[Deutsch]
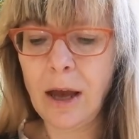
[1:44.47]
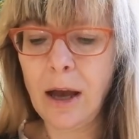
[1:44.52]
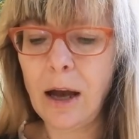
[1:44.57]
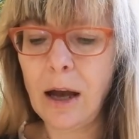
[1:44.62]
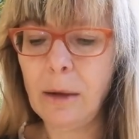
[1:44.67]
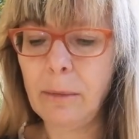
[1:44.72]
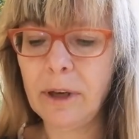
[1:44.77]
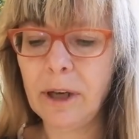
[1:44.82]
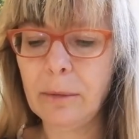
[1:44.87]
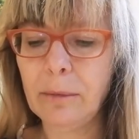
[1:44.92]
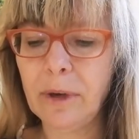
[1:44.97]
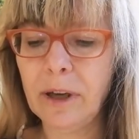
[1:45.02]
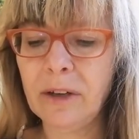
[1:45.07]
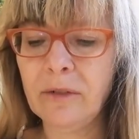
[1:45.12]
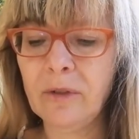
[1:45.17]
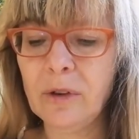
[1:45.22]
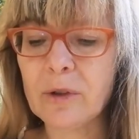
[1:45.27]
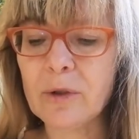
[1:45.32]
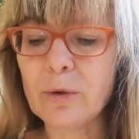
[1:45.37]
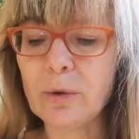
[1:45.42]
Aber der
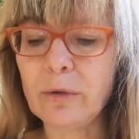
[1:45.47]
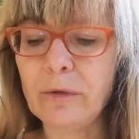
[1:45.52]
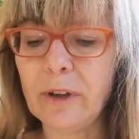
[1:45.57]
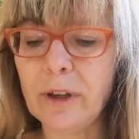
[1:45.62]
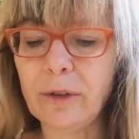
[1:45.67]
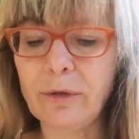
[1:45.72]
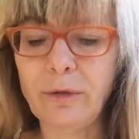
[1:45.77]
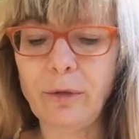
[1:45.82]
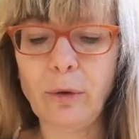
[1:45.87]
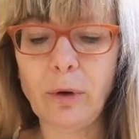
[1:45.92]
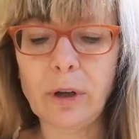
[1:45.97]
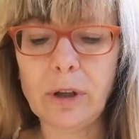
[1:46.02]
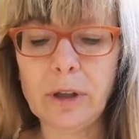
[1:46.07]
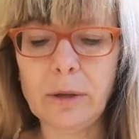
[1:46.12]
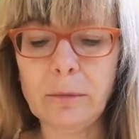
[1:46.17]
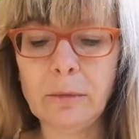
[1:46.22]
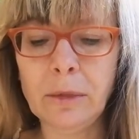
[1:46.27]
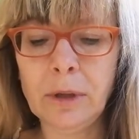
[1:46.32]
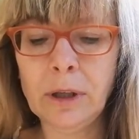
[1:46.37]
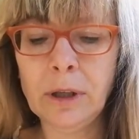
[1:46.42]
Mann war so weit vor
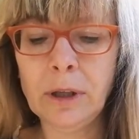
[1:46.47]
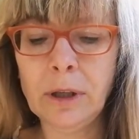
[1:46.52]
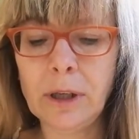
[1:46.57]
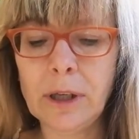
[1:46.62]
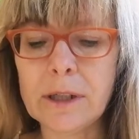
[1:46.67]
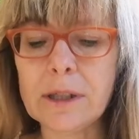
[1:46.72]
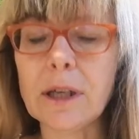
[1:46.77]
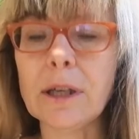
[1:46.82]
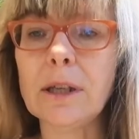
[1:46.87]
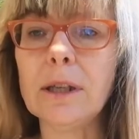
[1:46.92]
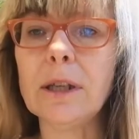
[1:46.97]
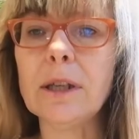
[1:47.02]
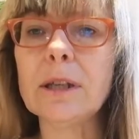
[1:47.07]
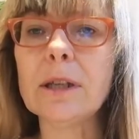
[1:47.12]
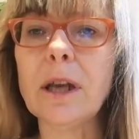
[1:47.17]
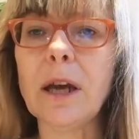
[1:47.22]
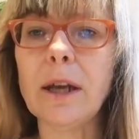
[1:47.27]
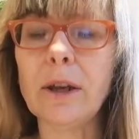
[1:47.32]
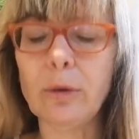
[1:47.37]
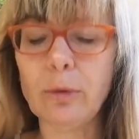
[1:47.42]
ihm, dass er ihn
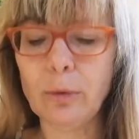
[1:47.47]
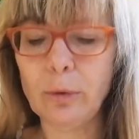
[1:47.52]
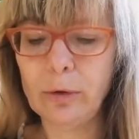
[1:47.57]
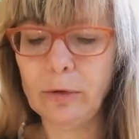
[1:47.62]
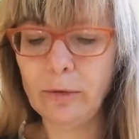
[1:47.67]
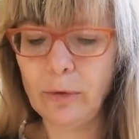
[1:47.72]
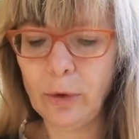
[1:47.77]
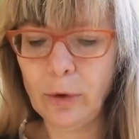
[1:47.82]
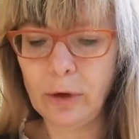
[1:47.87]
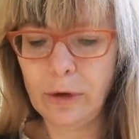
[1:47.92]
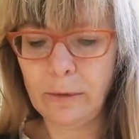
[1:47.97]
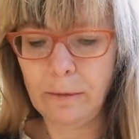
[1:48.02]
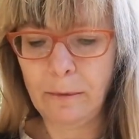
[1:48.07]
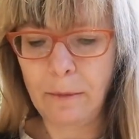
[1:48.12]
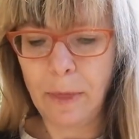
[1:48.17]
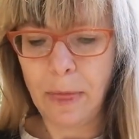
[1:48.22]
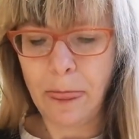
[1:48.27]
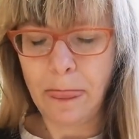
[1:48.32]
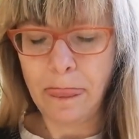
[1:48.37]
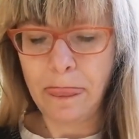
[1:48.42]
nicht einholen würde.
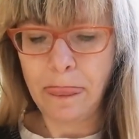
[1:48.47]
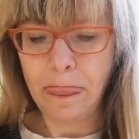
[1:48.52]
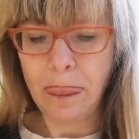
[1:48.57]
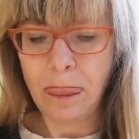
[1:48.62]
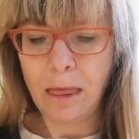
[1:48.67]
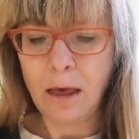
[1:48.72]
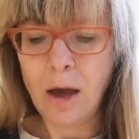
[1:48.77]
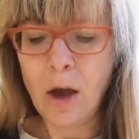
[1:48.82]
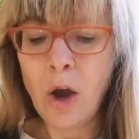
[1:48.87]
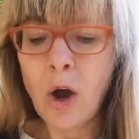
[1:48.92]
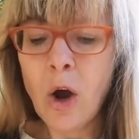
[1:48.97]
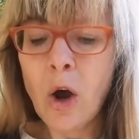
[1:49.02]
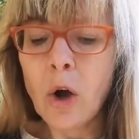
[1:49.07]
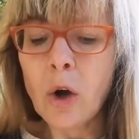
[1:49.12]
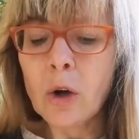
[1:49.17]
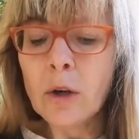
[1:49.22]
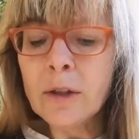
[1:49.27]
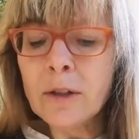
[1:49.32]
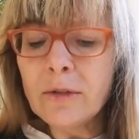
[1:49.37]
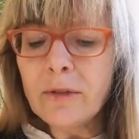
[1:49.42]

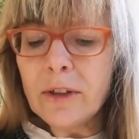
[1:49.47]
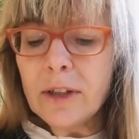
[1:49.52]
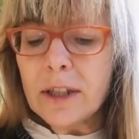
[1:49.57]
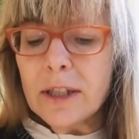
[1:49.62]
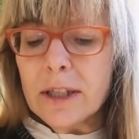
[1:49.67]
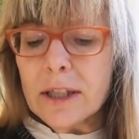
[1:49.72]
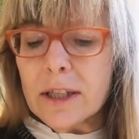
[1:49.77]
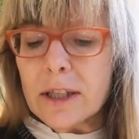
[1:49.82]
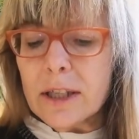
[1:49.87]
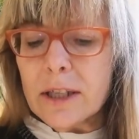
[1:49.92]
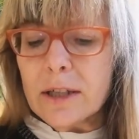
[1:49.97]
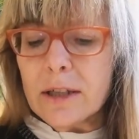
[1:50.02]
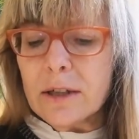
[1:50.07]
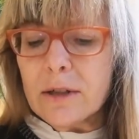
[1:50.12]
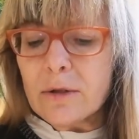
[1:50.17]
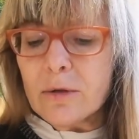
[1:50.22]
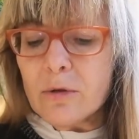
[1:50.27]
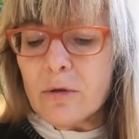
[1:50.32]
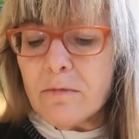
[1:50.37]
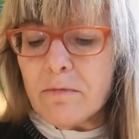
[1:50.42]
Und wie ist es
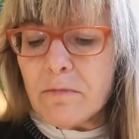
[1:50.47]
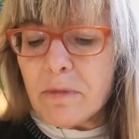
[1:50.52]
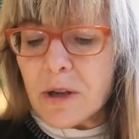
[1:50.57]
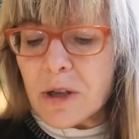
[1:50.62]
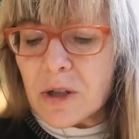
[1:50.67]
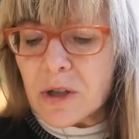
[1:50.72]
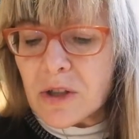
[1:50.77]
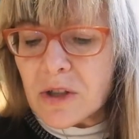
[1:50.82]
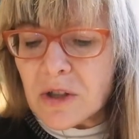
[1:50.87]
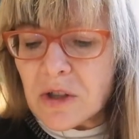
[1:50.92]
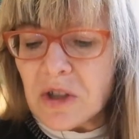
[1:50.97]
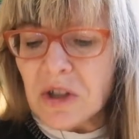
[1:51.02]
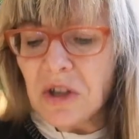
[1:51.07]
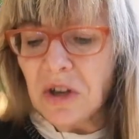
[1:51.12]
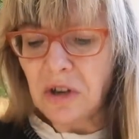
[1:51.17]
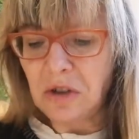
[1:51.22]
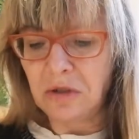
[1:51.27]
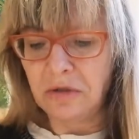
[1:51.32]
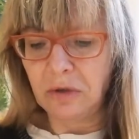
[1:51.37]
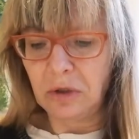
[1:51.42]
denn nun
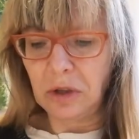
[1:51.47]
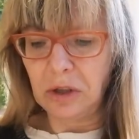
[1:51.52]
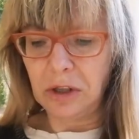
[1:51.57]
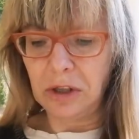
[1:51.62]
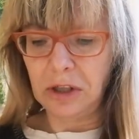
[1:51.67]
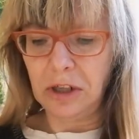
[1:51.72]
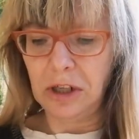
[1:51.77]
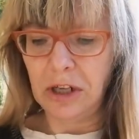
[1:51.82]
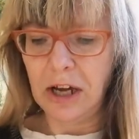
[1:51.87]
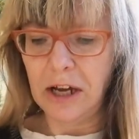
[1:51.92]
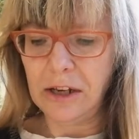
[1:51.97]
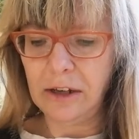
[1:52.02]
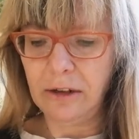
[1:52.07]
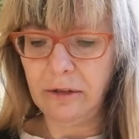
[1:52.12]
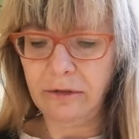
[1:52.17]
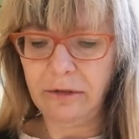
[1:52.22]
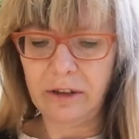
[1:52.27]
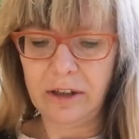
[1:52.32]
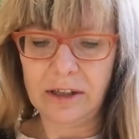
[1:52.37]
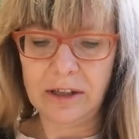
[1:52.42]
passiert? wollte die
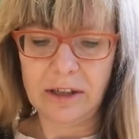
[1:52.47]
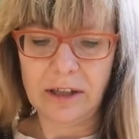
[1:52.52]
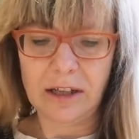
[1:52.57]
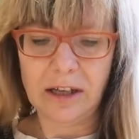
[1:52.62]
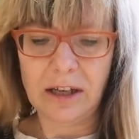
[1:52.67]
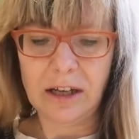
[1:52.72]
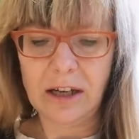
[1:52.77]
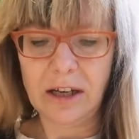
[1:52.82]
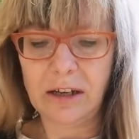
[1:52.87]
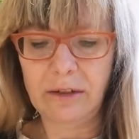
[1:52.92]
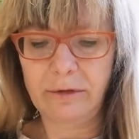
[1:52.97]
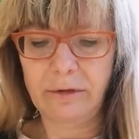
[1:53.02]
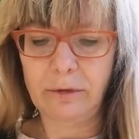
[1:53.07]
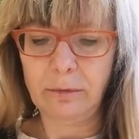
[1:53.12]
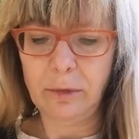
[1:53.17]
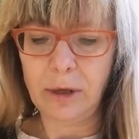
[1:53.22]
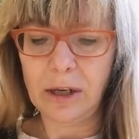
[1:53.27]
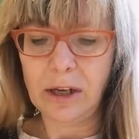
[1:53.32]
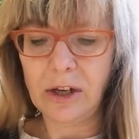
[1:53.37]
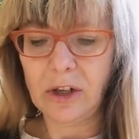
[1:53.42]
alte Fese gerade
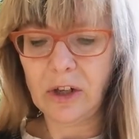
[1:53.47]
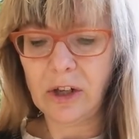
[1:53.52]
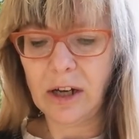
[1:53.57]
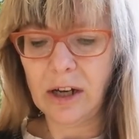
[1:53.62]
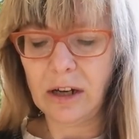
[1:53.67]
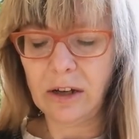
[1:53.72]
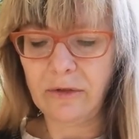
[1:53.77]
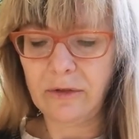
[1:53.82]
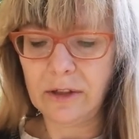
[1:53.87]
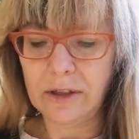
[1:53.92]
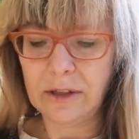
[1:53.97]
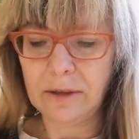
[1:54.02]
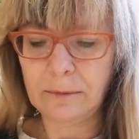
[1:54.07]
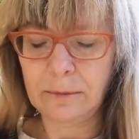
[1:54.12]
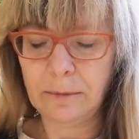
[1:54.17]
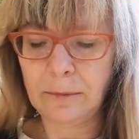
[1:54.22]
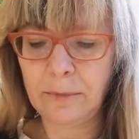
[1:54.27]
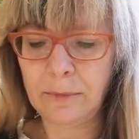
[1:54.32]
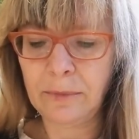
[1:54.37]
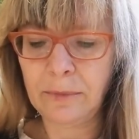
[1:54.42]
von Minderstange wissen.